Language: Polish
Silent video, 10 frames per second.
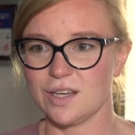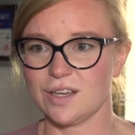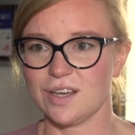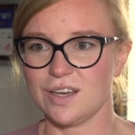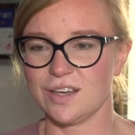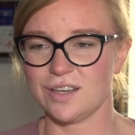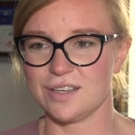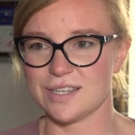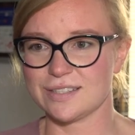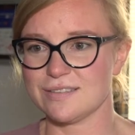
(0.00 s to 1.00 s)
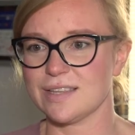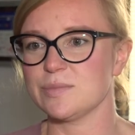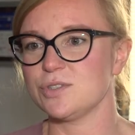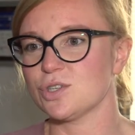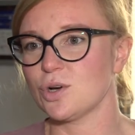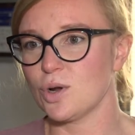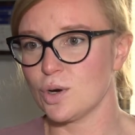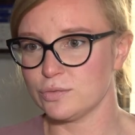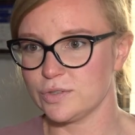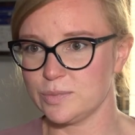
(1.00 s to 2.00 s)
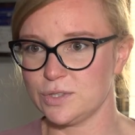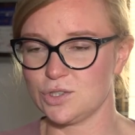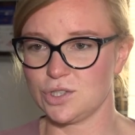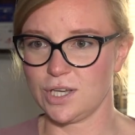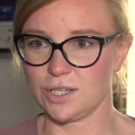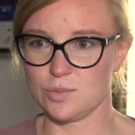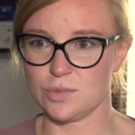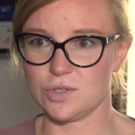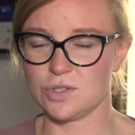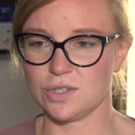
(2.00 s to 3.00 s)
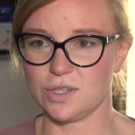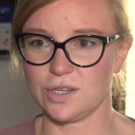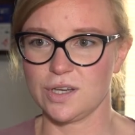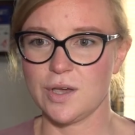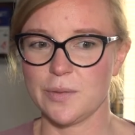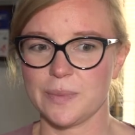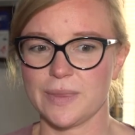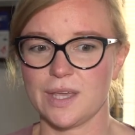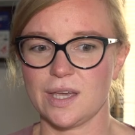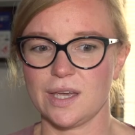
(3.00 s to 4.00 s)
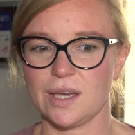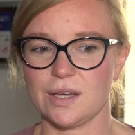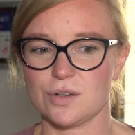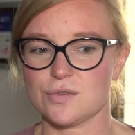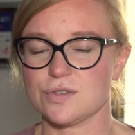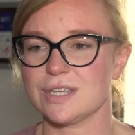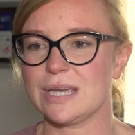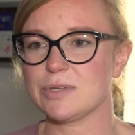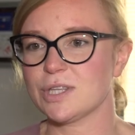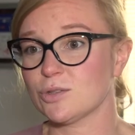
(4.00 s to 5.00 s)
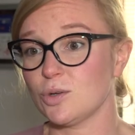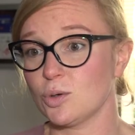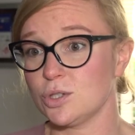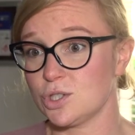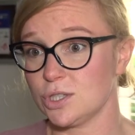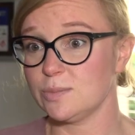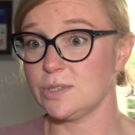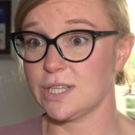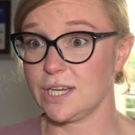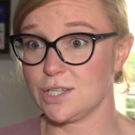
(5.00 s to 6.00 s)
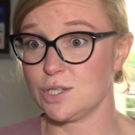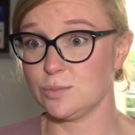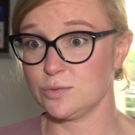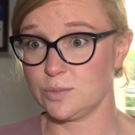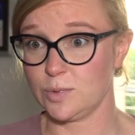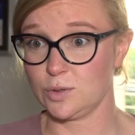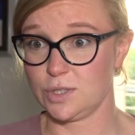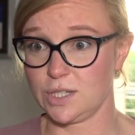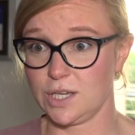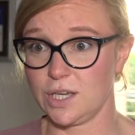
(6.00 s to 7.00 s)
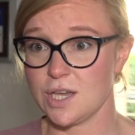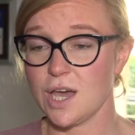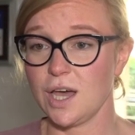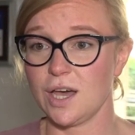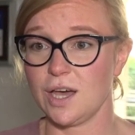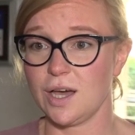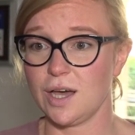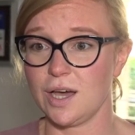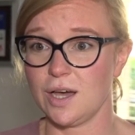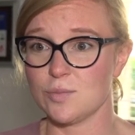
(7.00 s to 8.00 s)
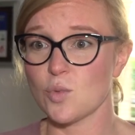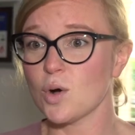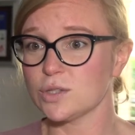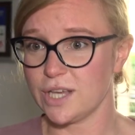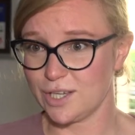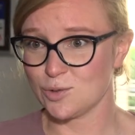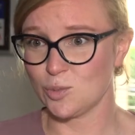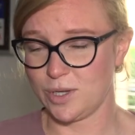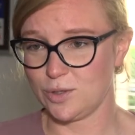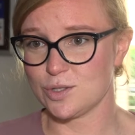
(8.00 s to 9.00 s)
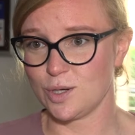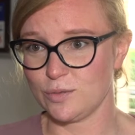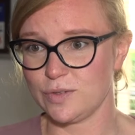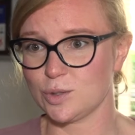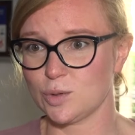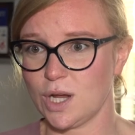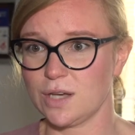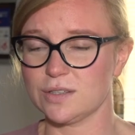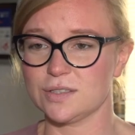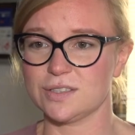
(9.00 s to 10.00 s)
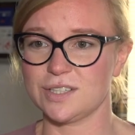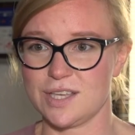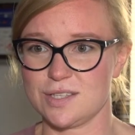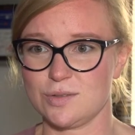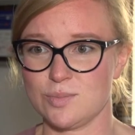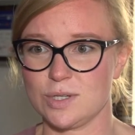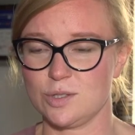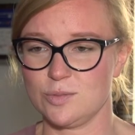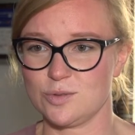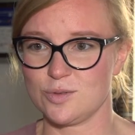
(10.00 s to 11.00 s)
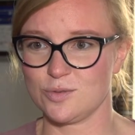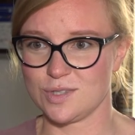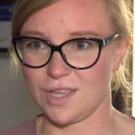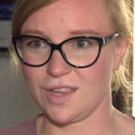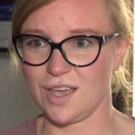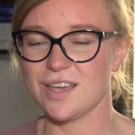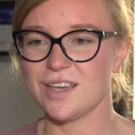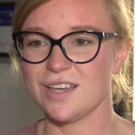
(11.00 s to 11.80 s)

e, e z akcentami czy kolorowymi, czy jakimiś e, e, rozwiązaniami technologicznymi, tak, jeśli mówimy o takiej e, młodej grupie docelowej, która e, jest bardzo mocno związana